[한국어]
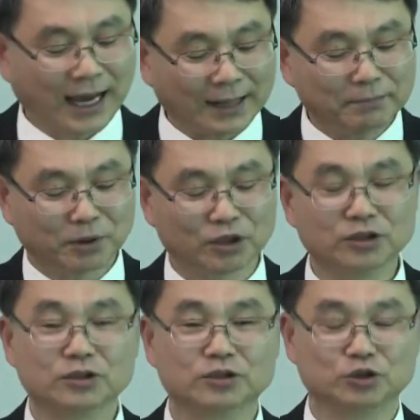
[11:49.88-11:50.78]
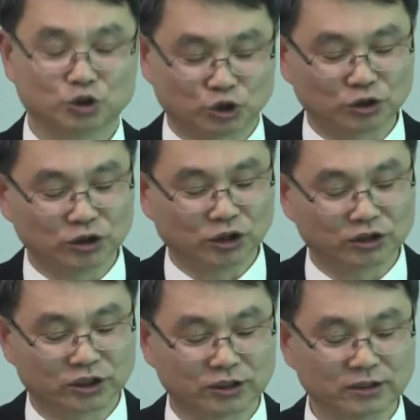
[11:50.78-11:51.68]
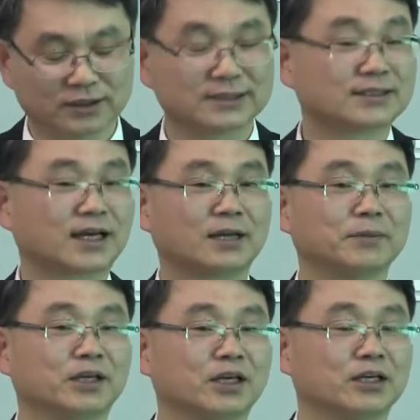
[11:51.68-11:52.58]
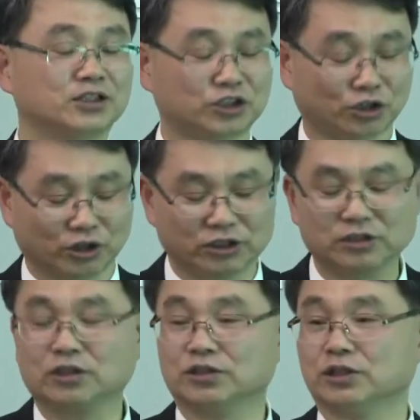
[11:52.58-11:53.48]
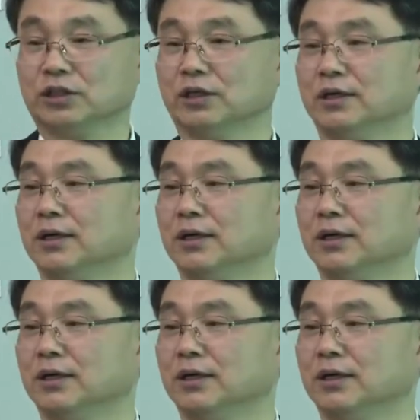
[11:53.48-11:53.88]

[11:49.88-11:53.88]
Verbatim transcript: 한 번 죽는 것은 사람에게 정해진 것이에요.